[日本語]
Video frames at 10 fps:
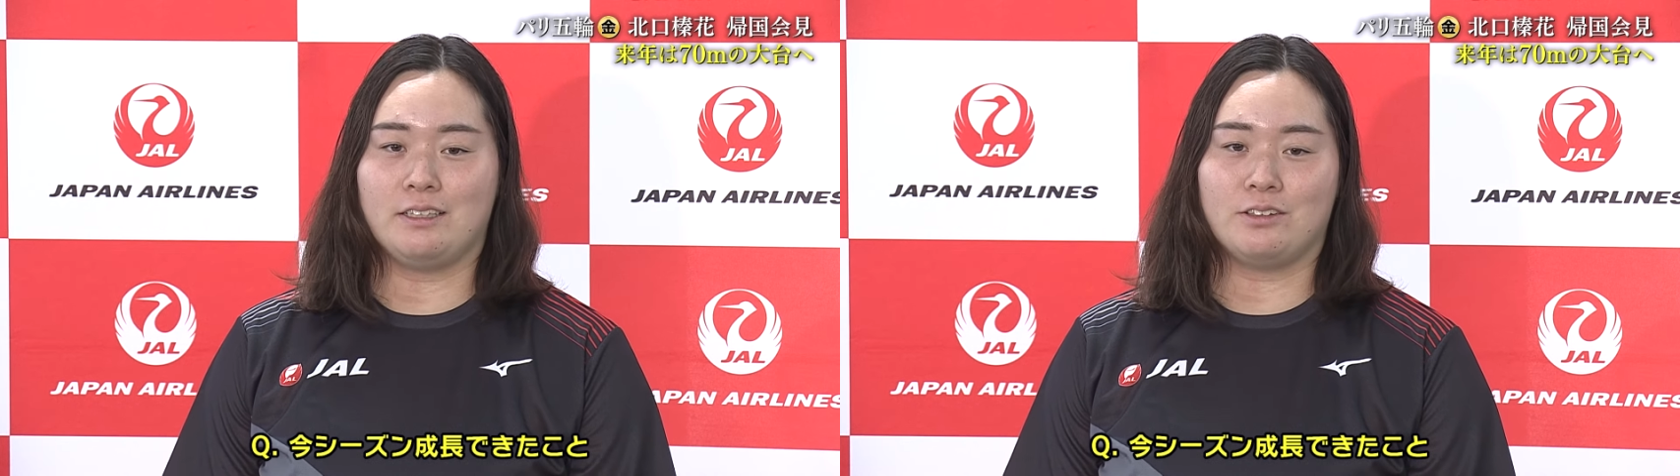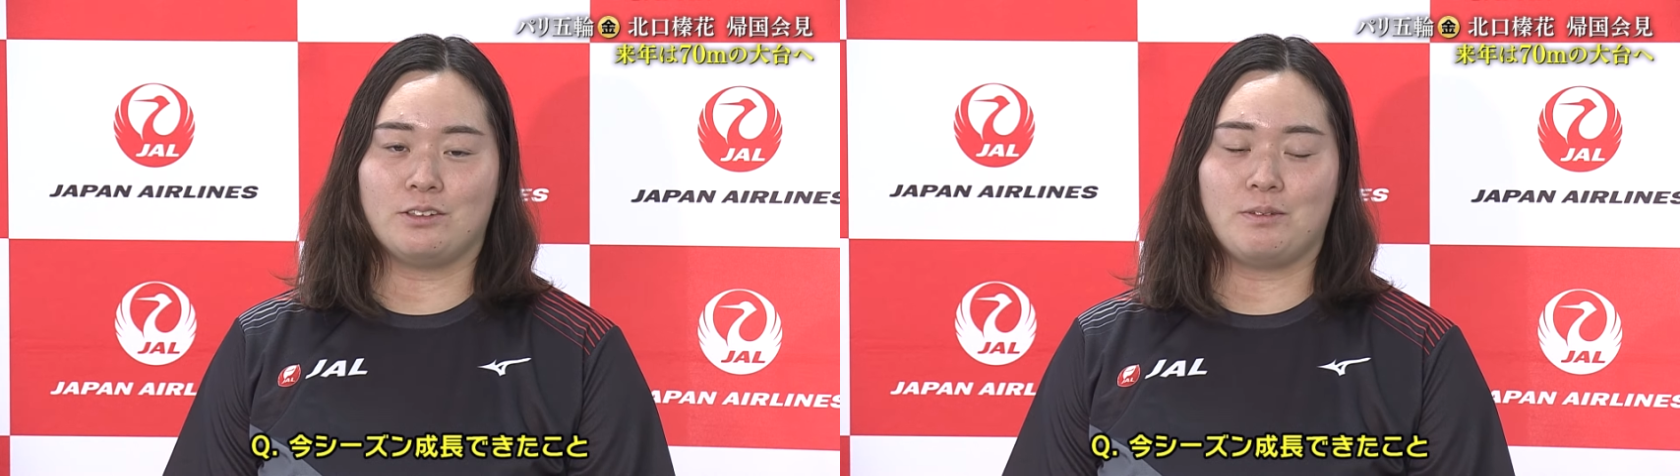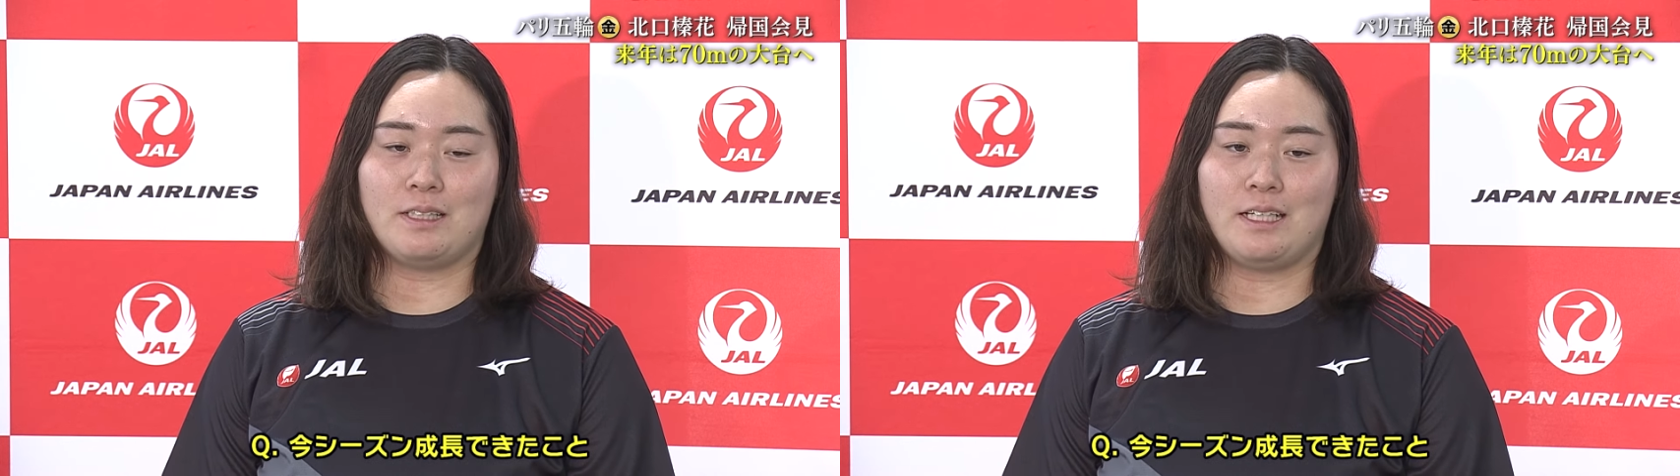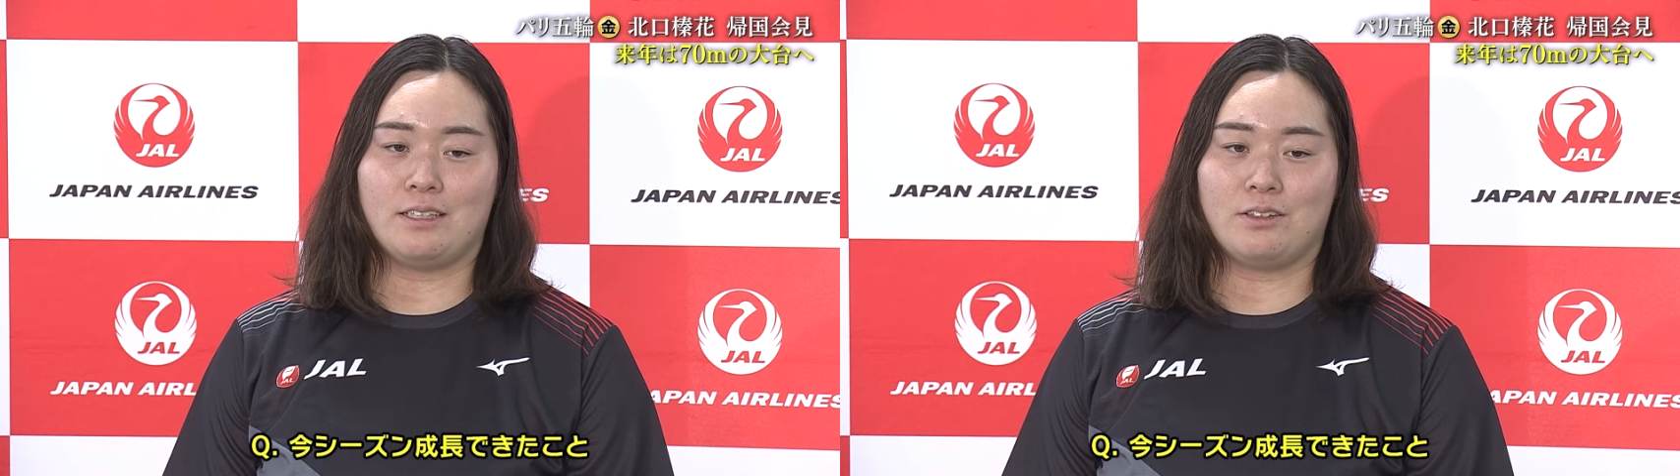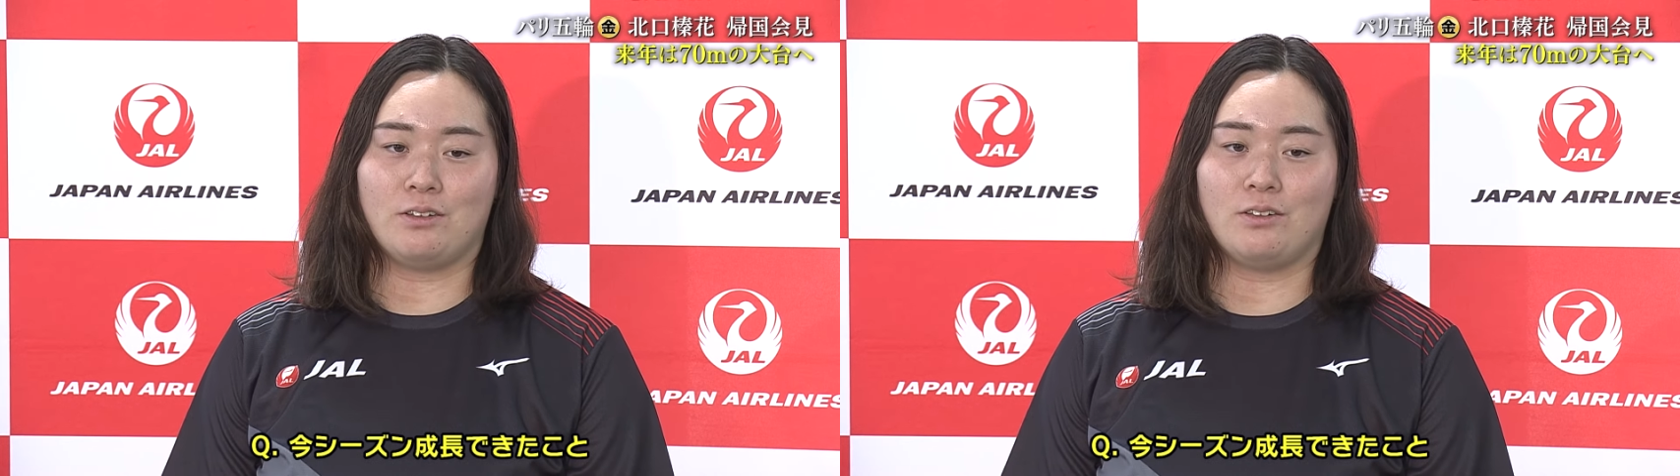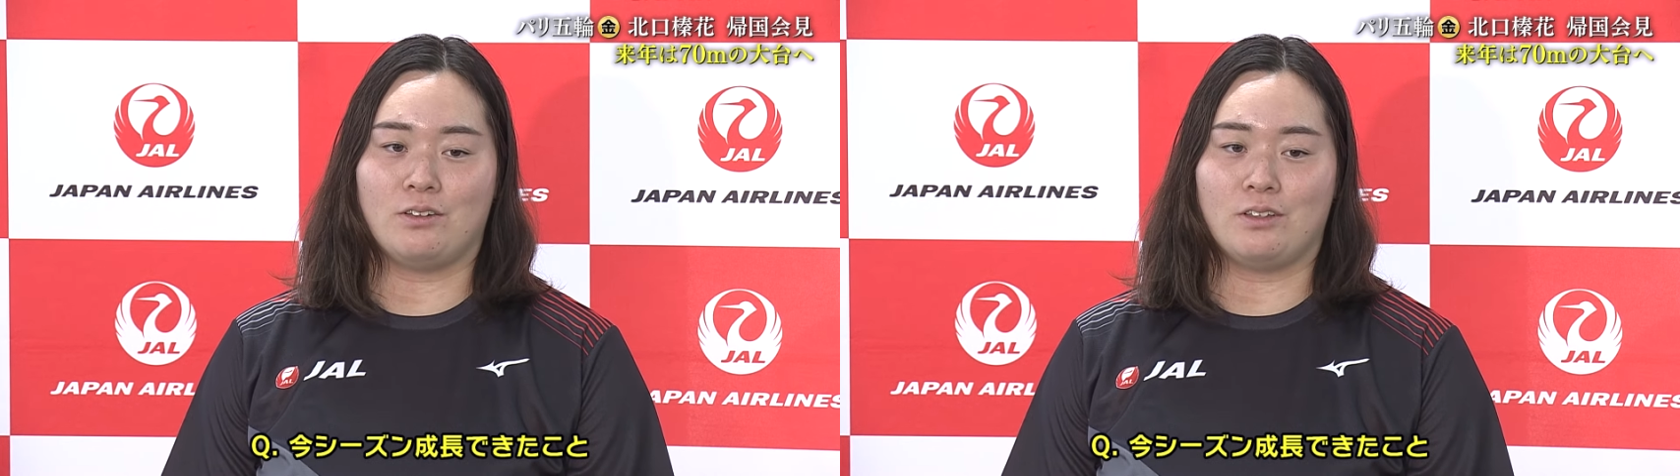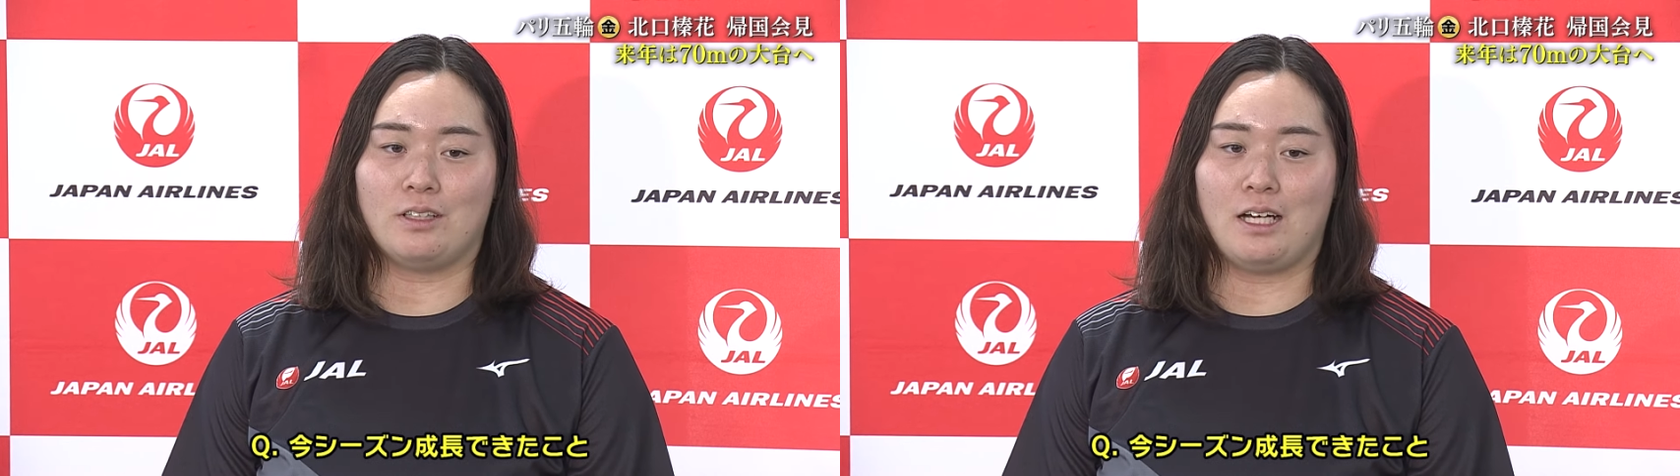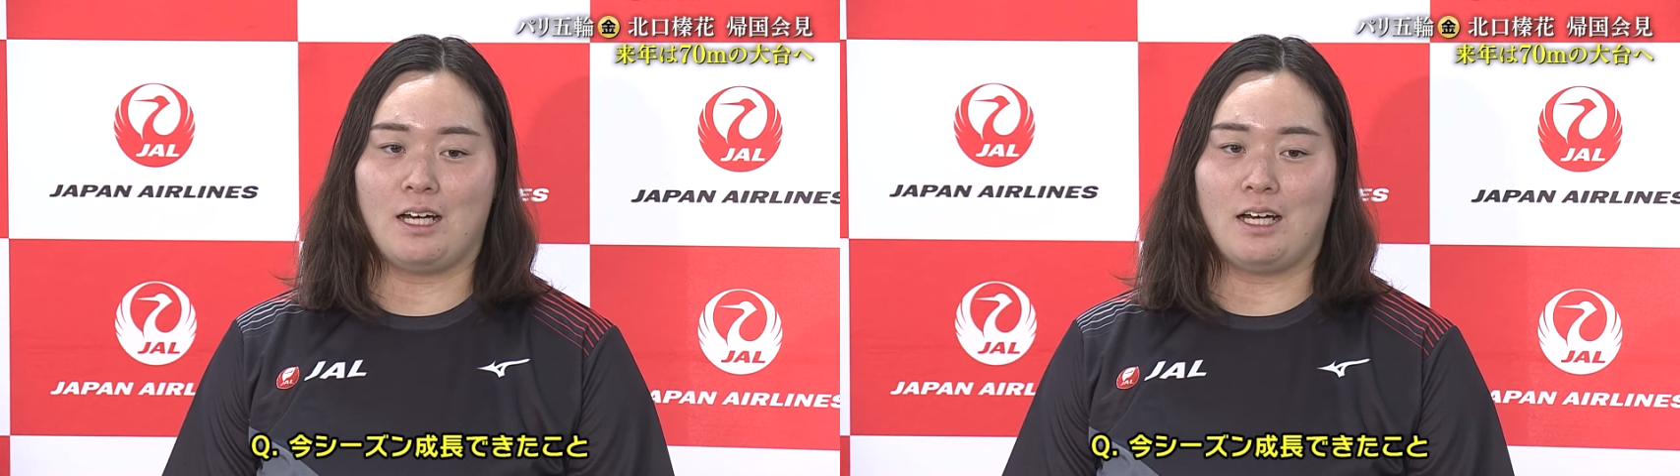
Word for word: に臨まないと